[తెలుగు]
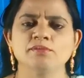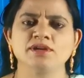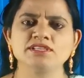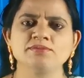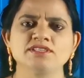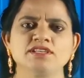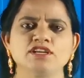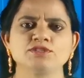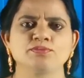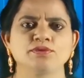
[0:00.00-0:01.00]
మధ్య
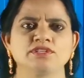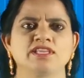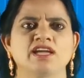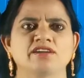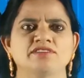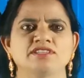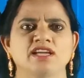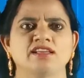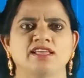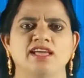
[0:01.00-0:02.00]
మధ్యలో స్ఫూర్తిదాయక
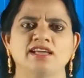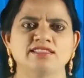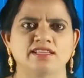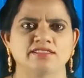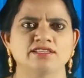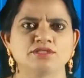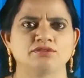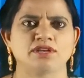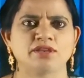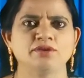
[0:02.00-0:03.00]
విషయాలు ఎలా అయితే
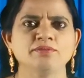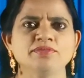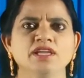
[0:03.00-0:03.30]
అందిస్తుంటానో